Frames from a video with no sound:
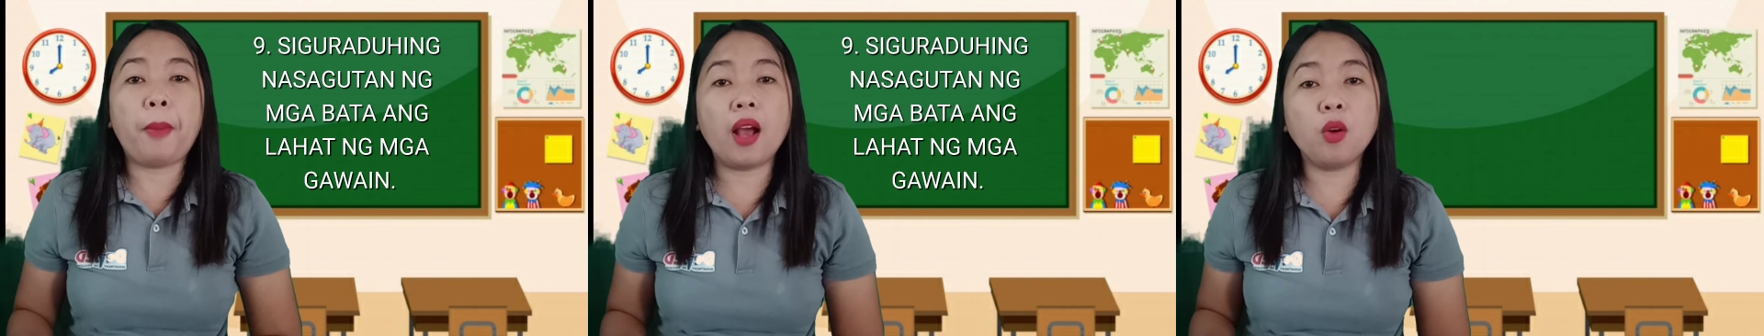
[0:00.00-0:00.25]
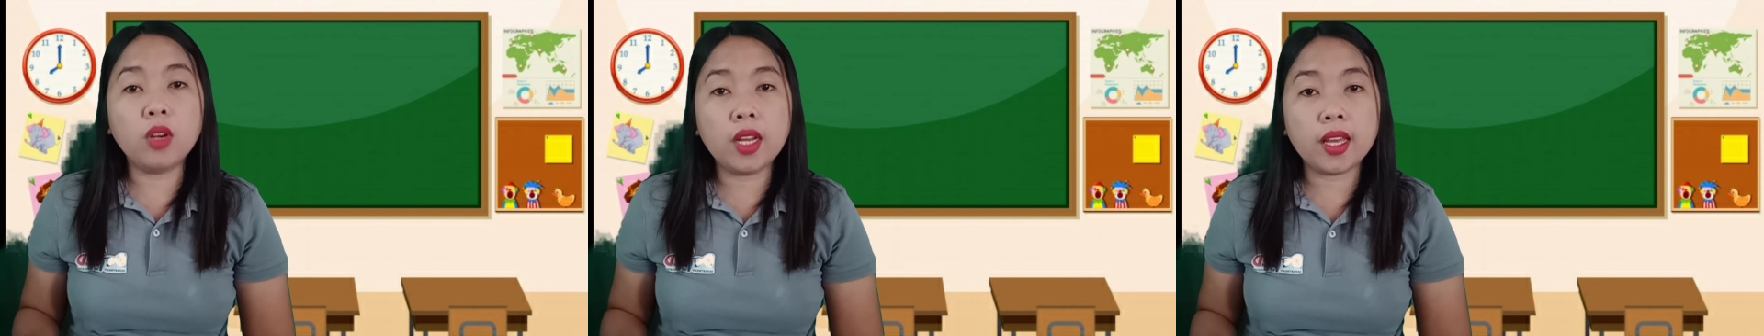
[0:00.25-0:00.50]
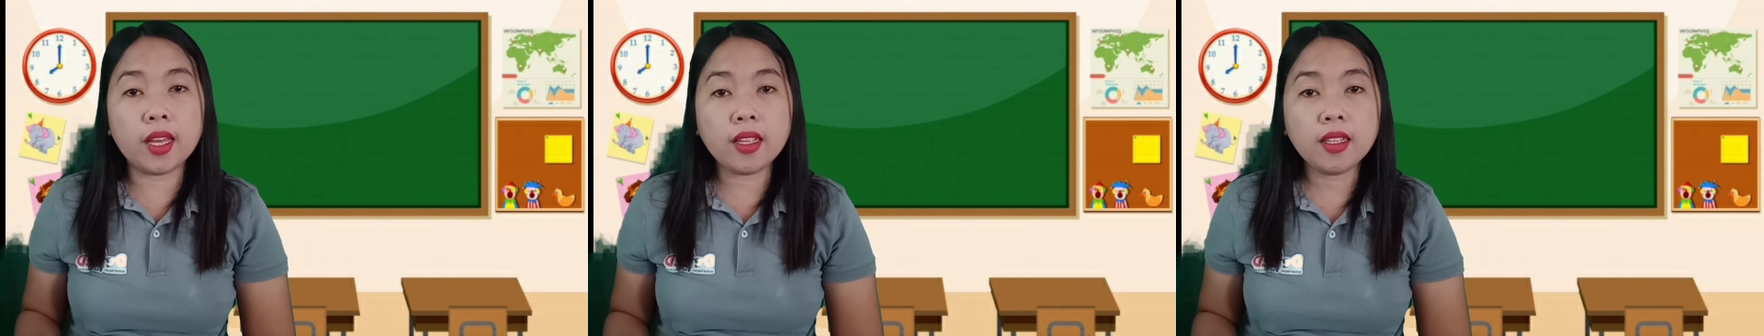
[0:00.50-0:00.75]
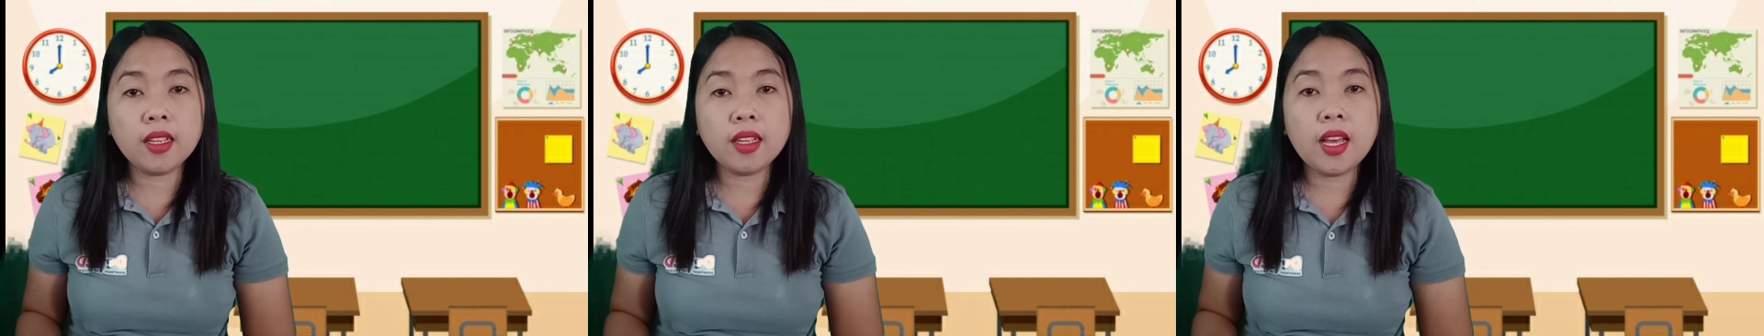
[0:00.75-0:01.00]

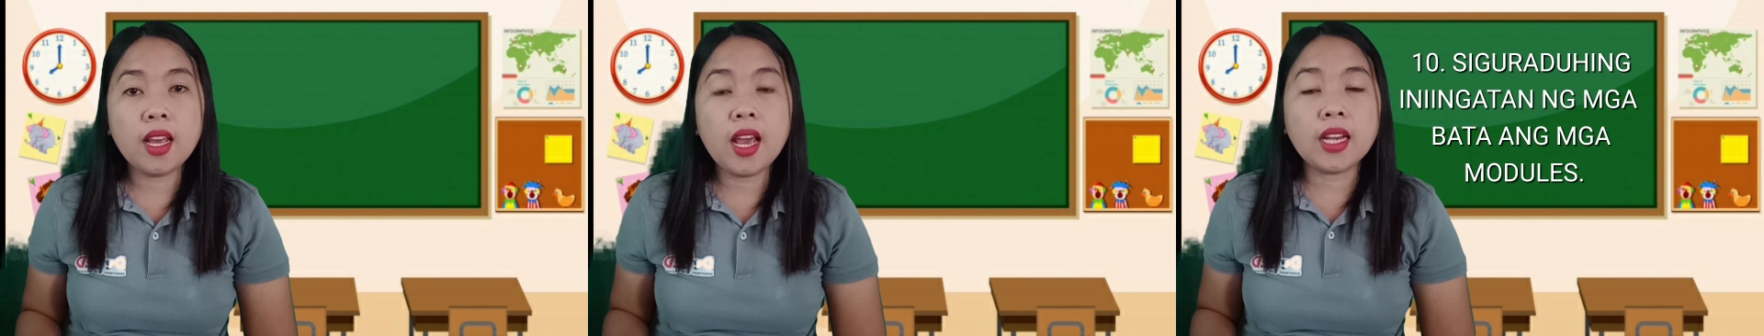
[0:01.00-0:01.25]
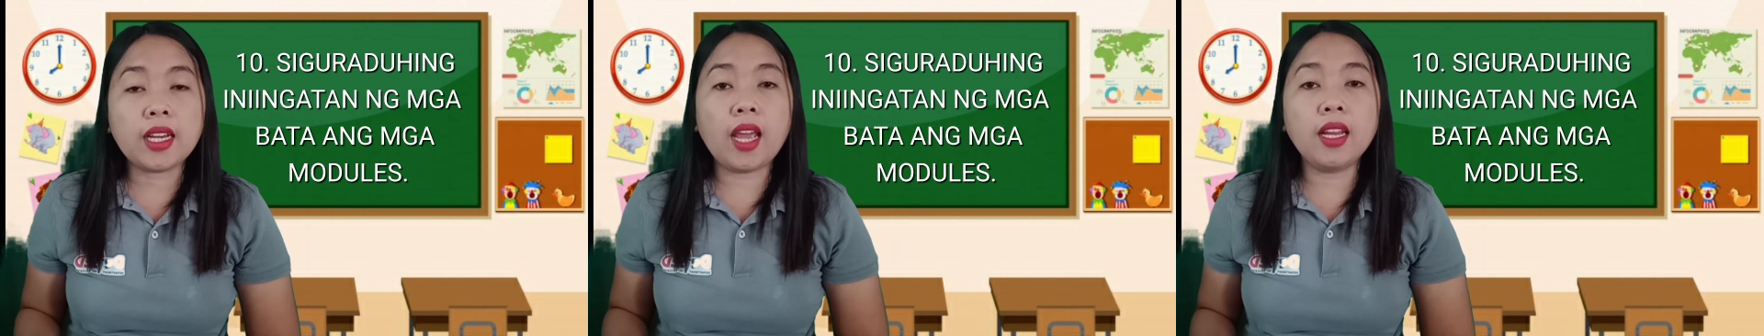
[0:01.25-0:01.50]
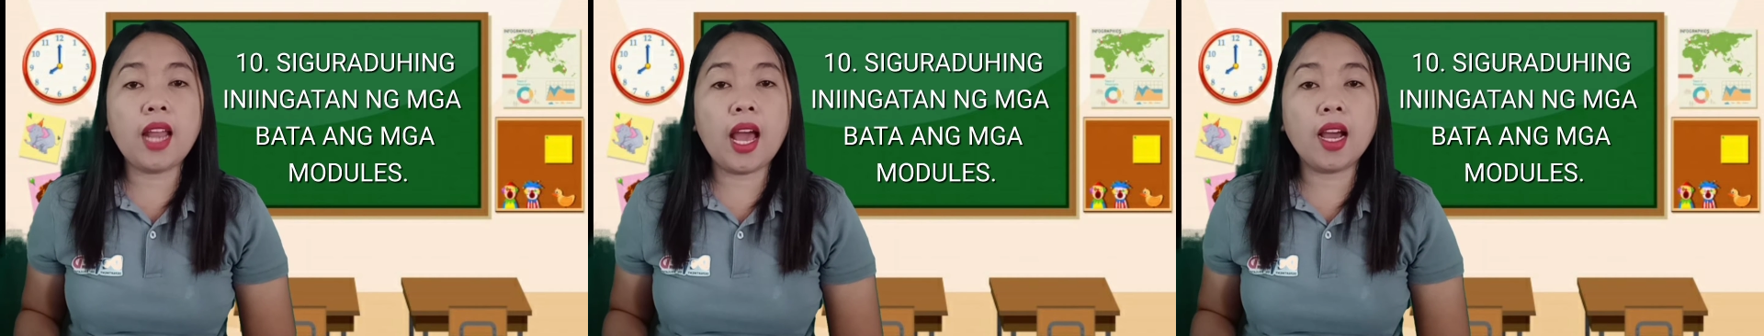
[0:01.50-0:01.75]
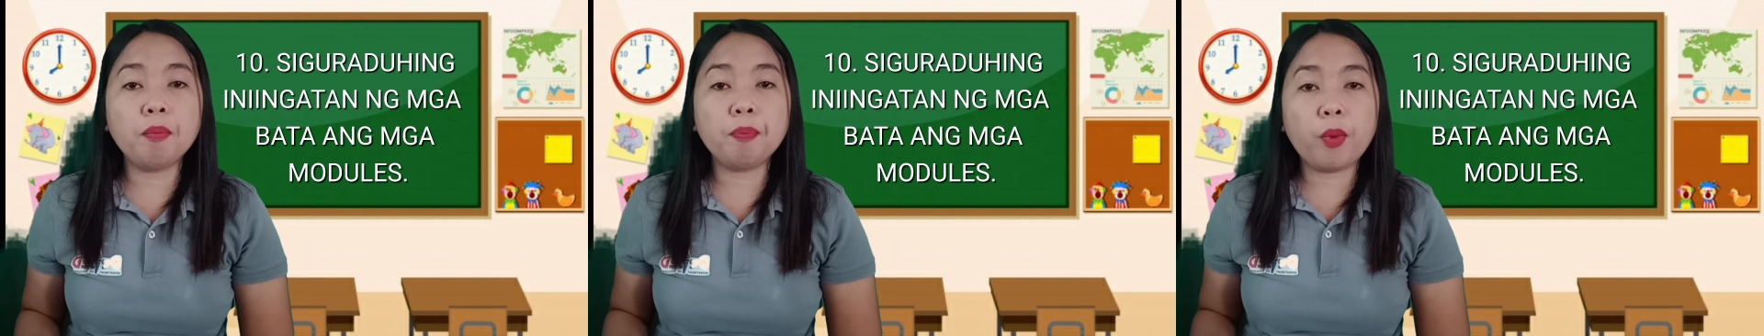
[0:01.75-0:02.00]
Panghuli,
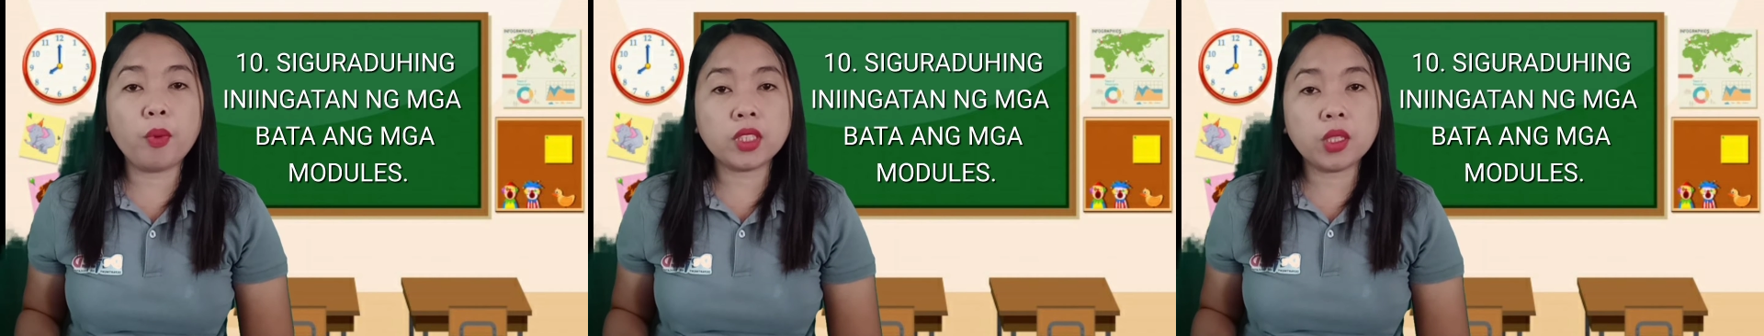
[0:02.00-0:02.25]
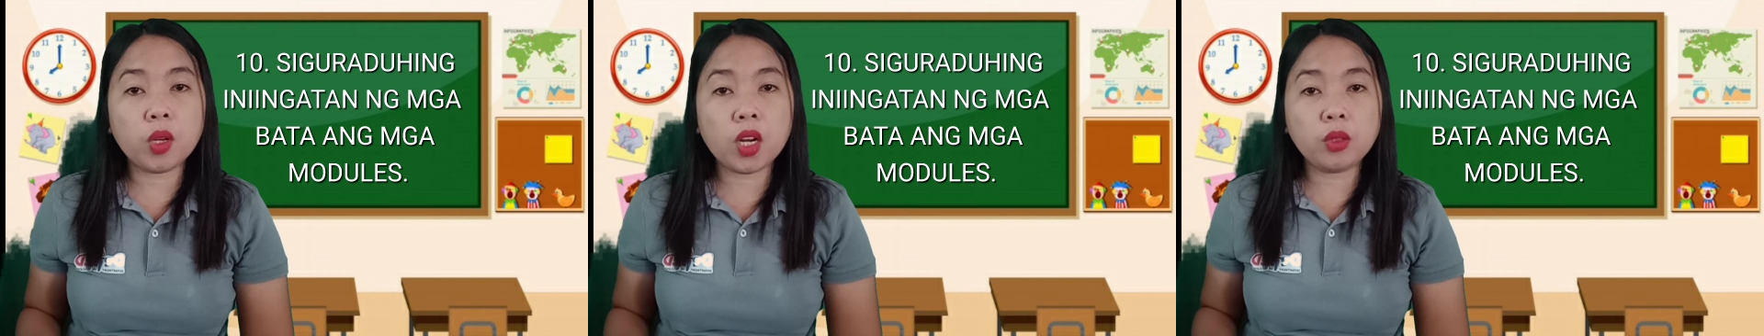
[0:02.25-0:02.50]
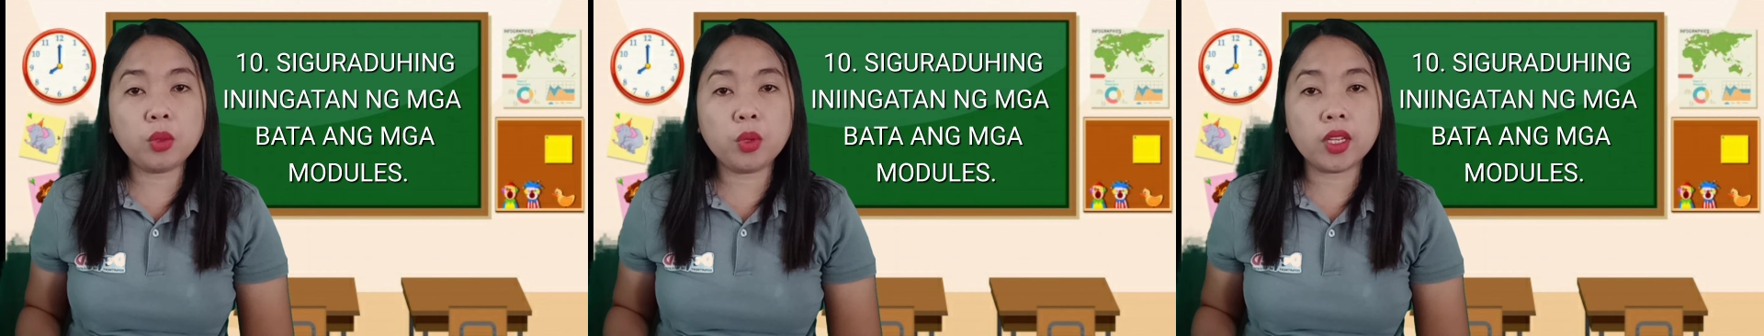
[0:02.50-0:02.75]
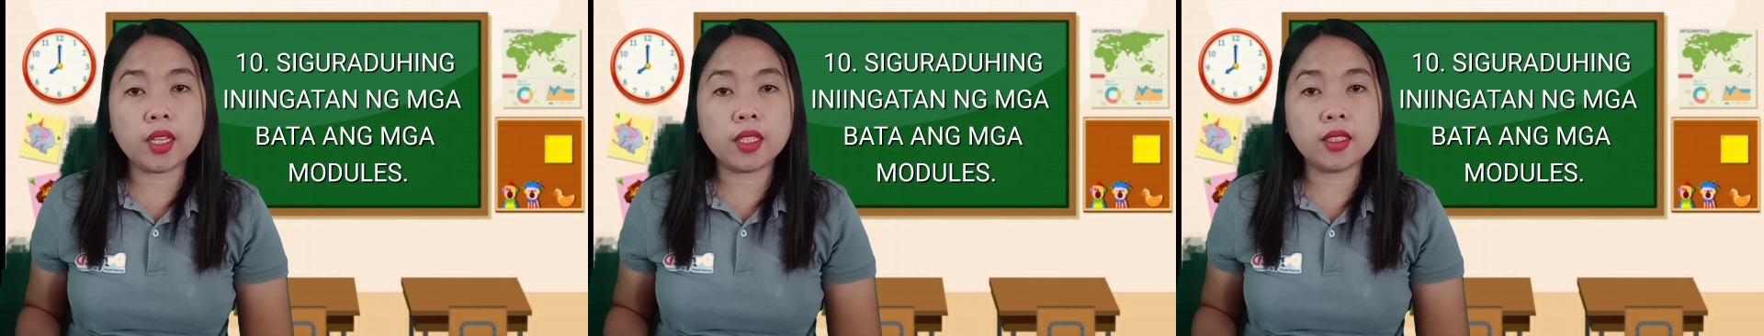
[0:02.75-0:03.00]
kailangan pong
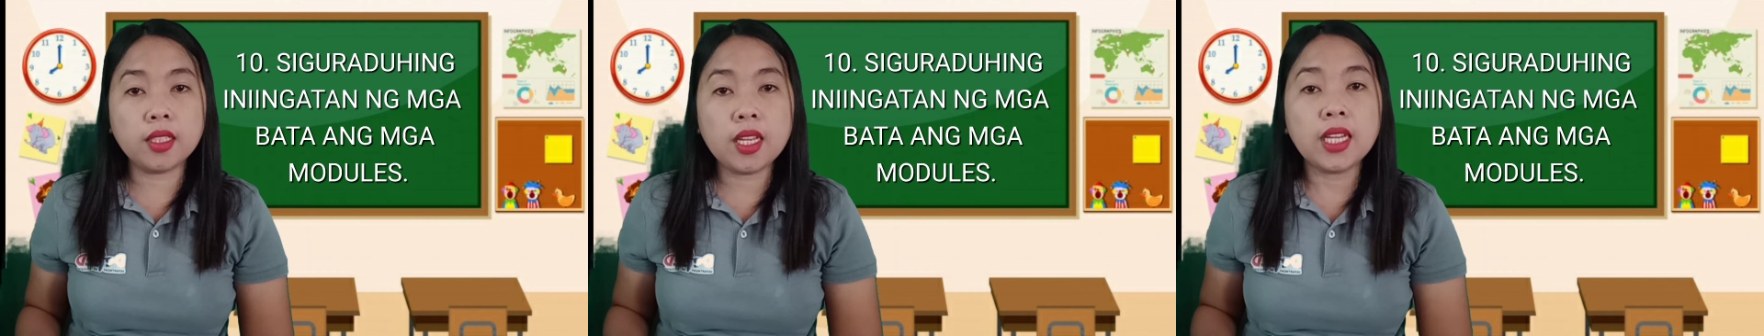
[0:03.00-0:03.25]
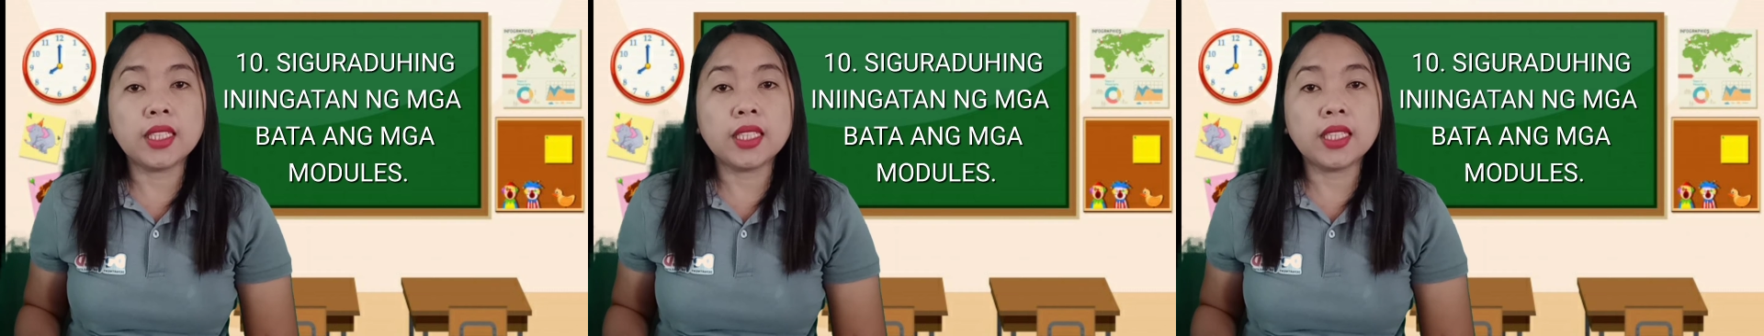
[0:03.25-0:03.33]
siguraduhin